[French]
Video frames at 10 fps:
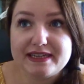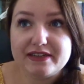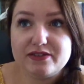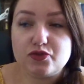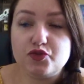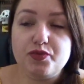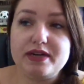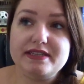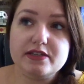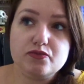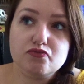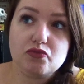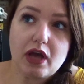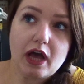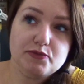ce que je pourrais dire
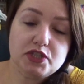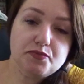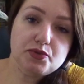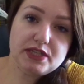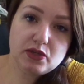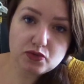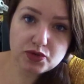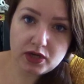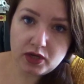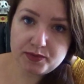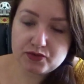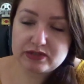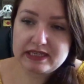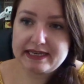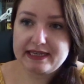un petit peu des longueurs, parce que
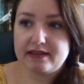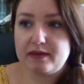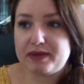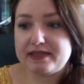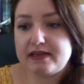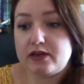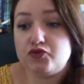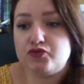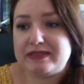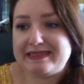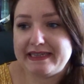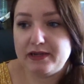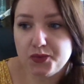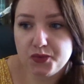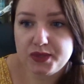c'est vrai qu'il y a des passages où c'est
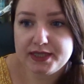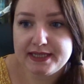long,